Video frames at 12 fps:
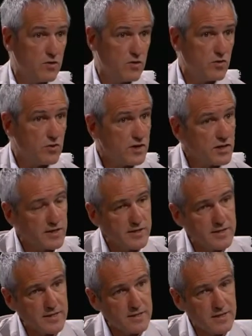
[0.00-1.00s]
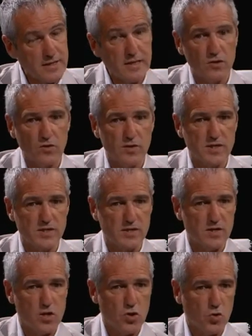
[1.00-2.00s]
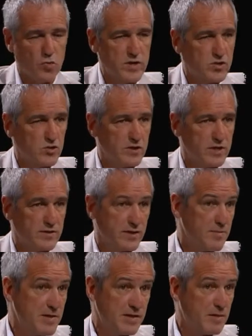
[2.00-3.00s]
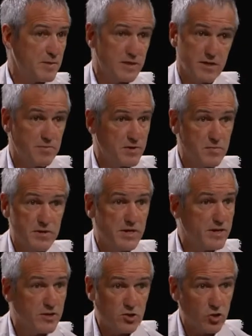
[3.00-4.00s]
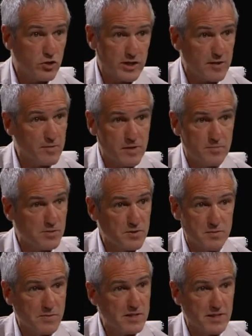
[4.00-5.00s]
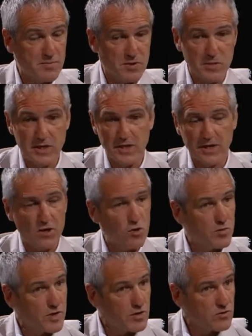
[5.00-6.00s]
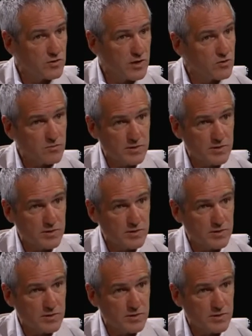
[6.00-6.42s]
logros que, se han tenido, es decir, una zona tremendamente deprimida, históricamente deprimida, que gobierno tras,